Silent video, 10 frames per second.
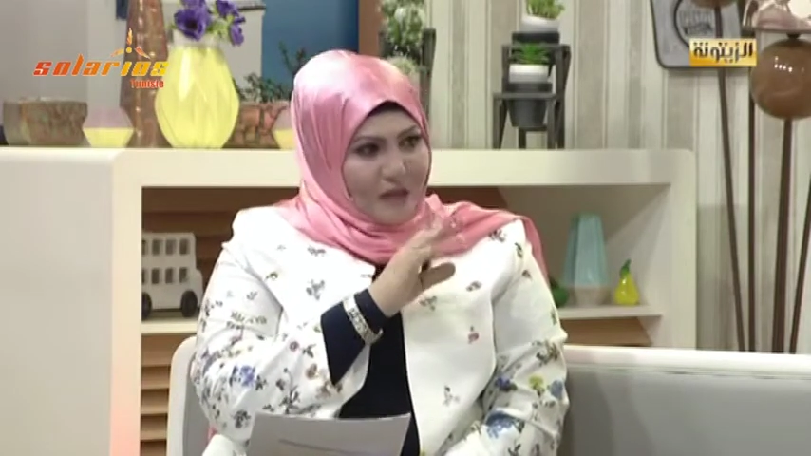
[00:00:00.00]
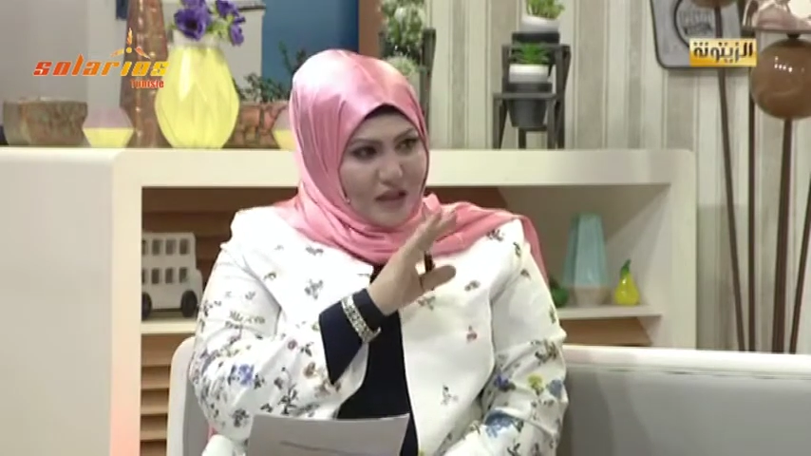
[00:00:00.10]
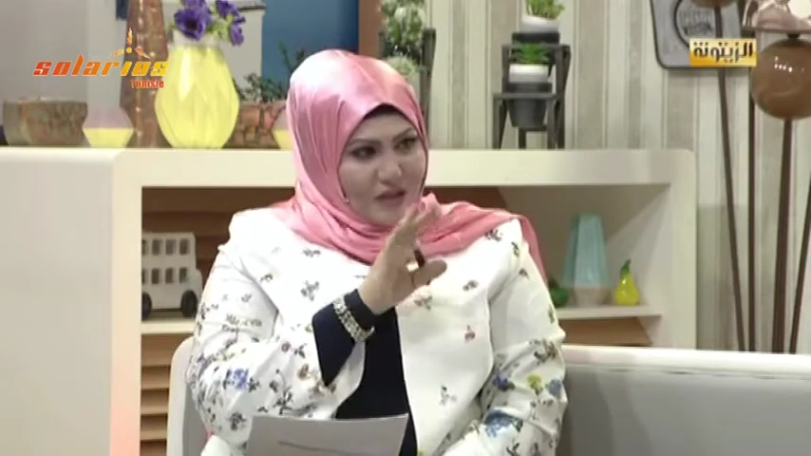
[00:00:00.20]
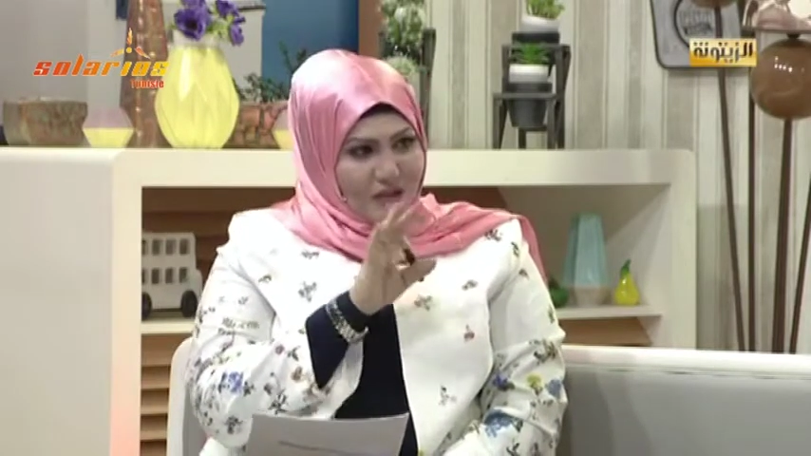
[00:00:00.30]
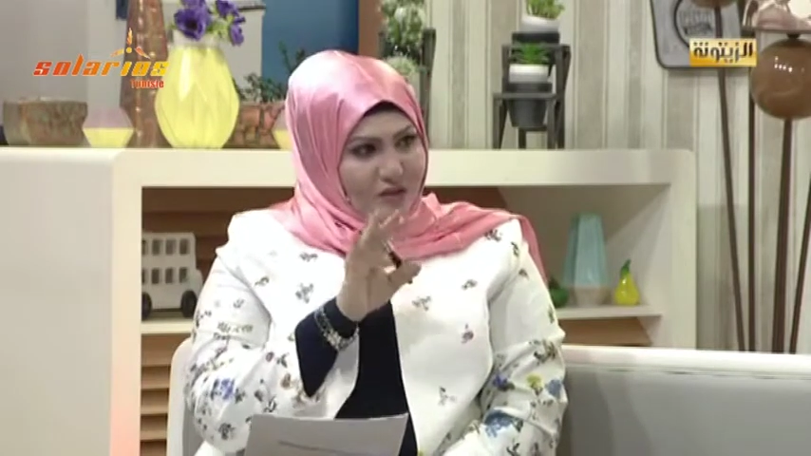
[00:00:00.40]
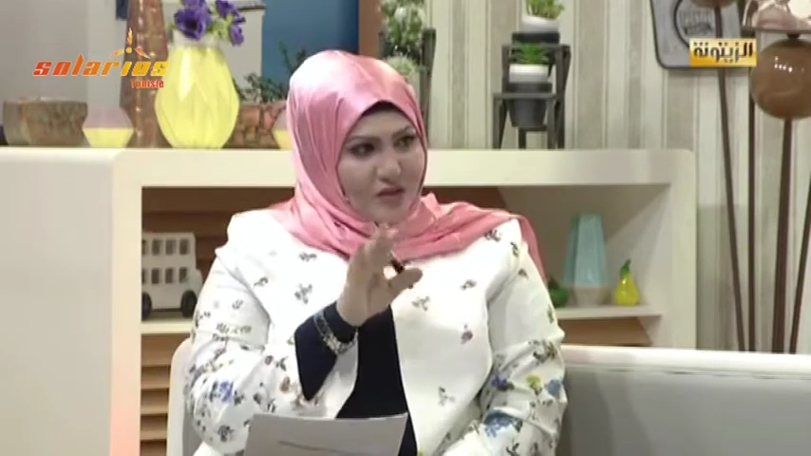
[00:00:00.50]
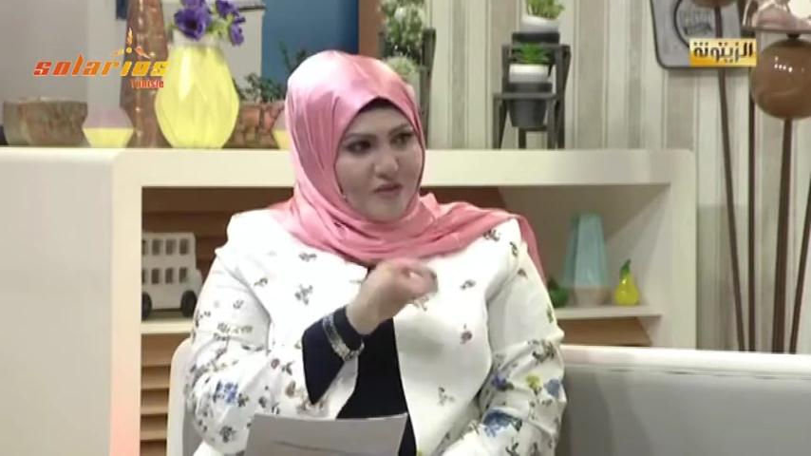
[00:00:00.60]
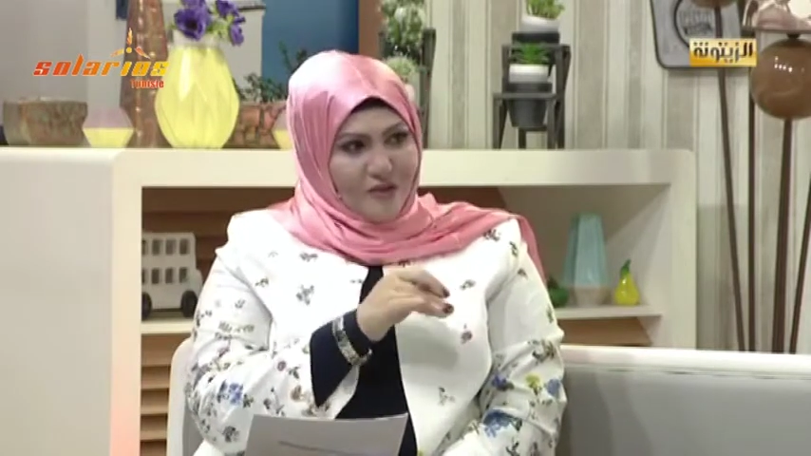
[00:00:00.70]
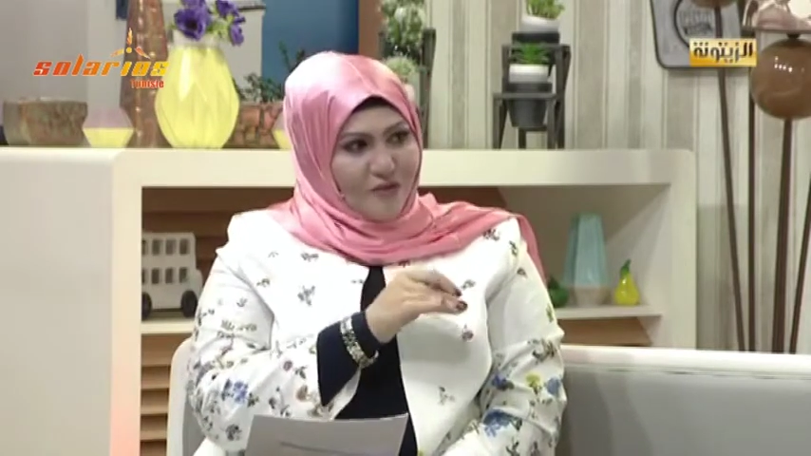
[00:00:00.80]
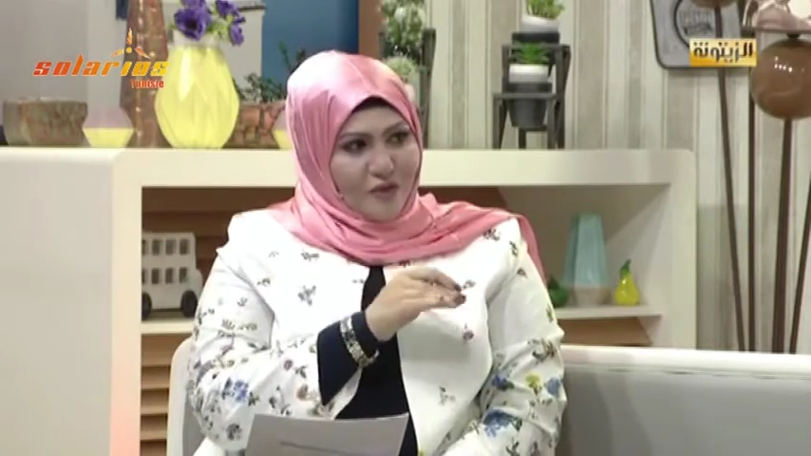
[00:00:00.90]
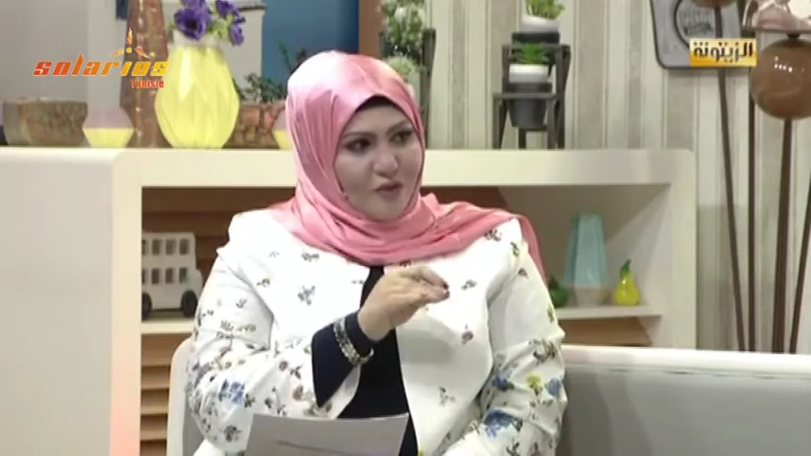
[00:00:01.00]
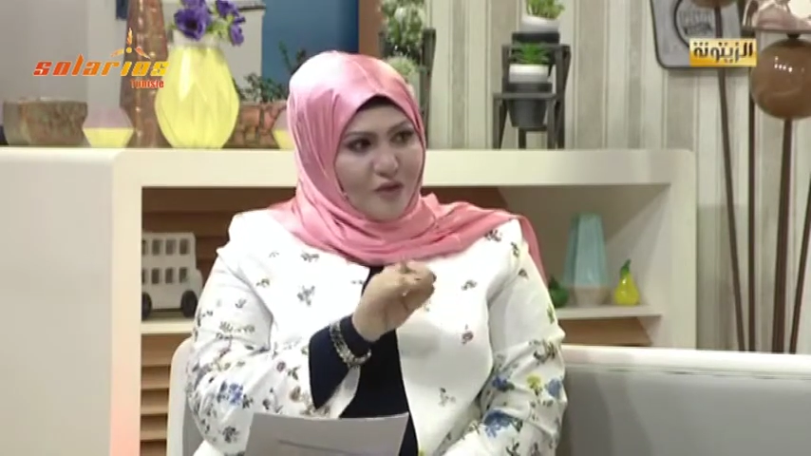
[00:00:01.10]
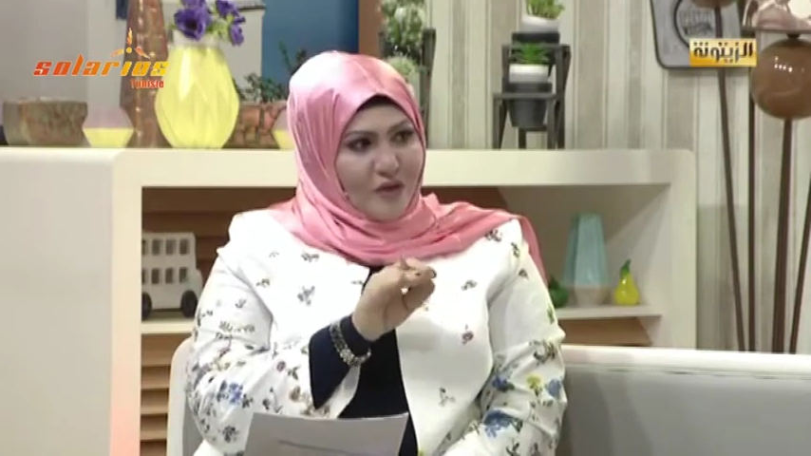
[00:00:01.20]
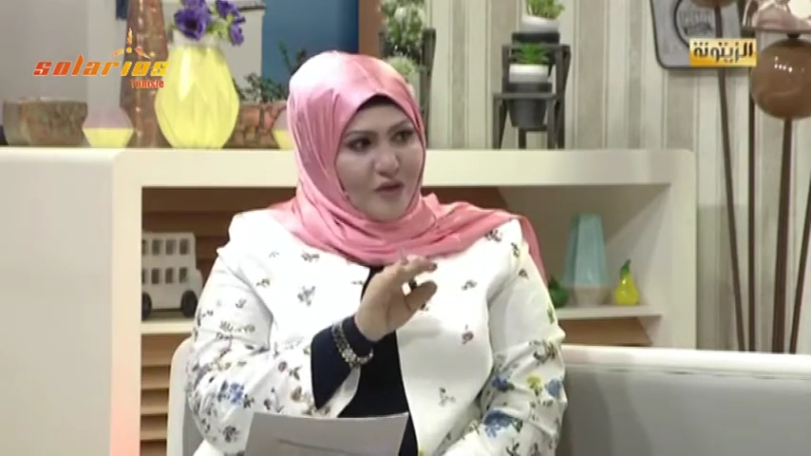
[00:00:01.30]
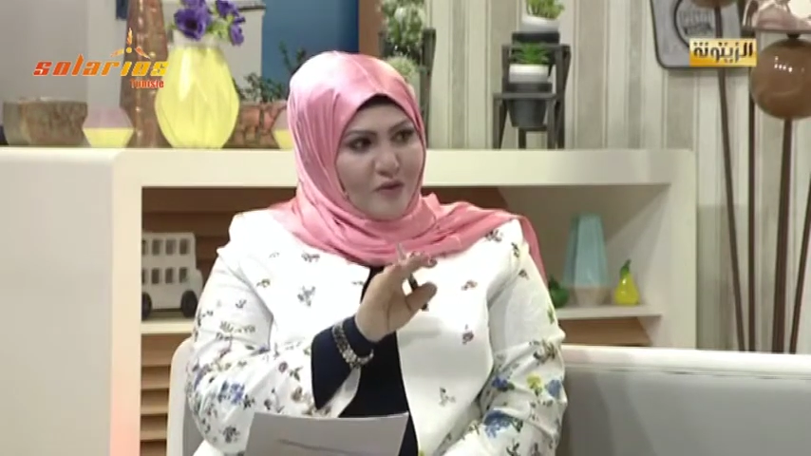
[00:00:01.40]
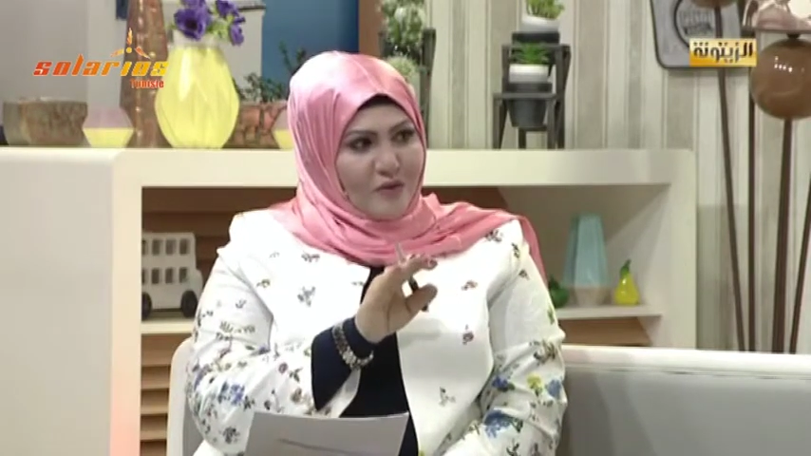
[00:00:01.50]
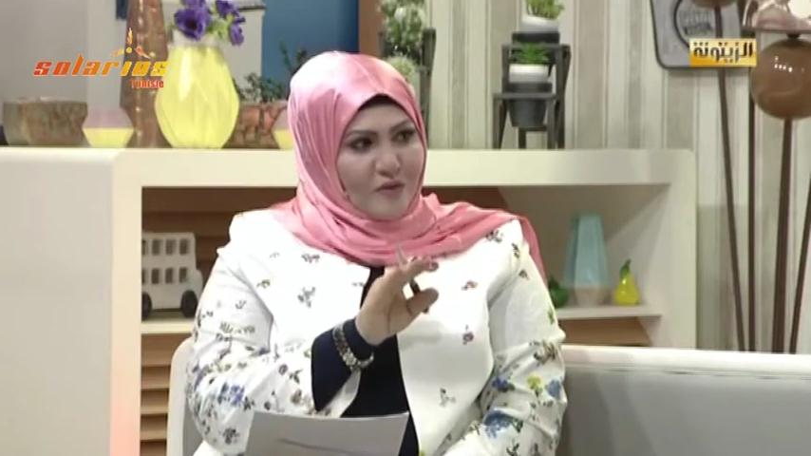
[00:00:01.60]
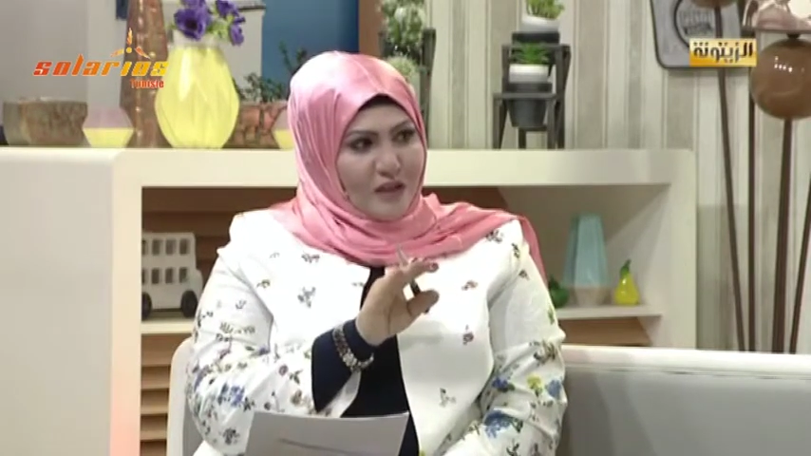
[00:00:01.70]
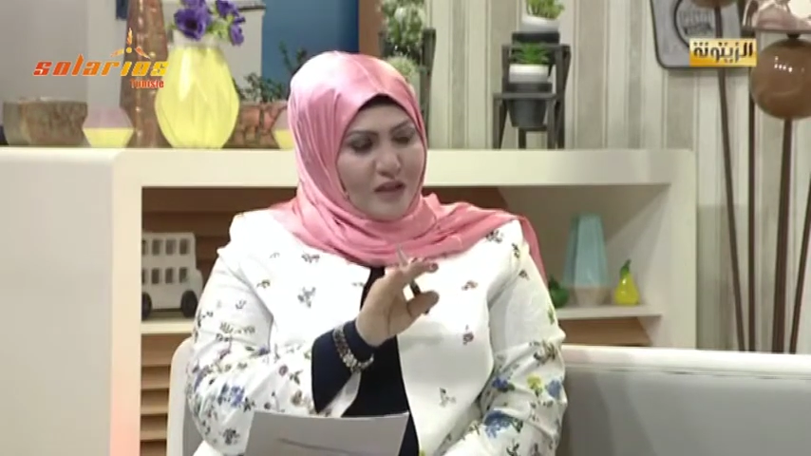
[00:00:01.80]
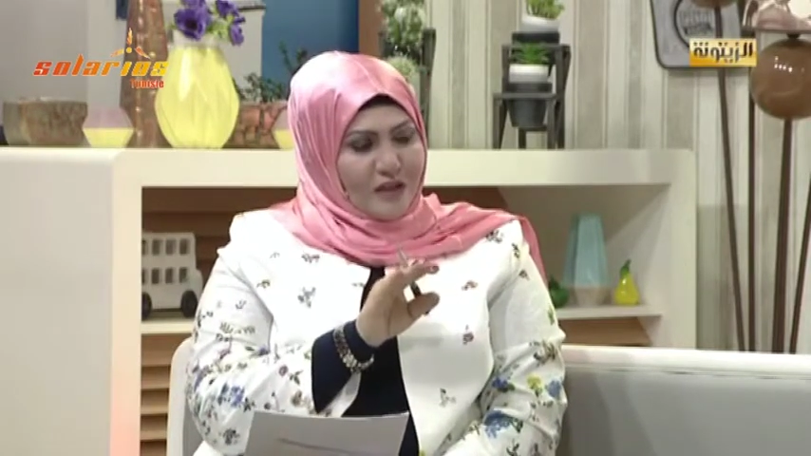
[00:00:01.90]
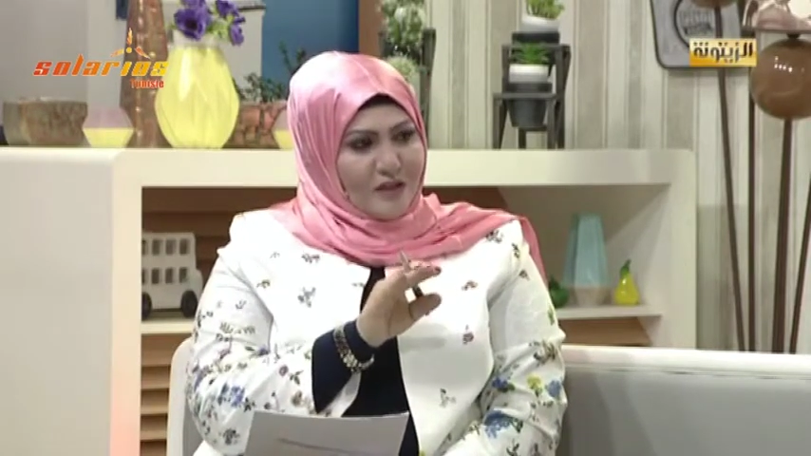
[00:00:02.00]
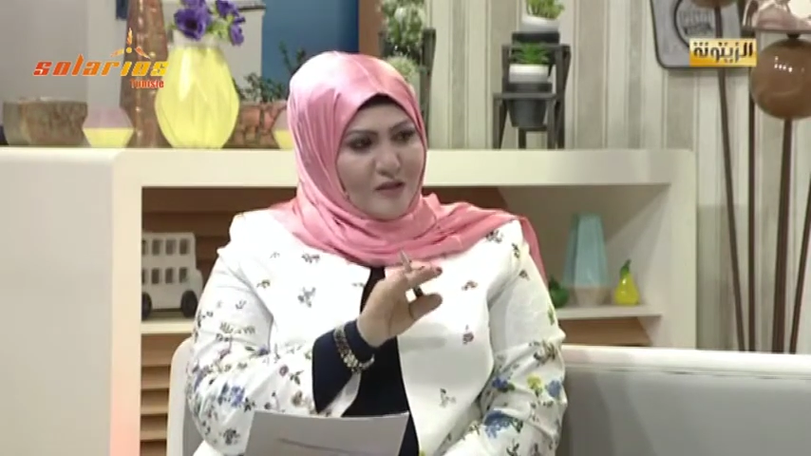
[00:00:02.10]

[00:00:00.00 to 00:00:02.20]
ما عادش يجي فاتورة الضوء الفت...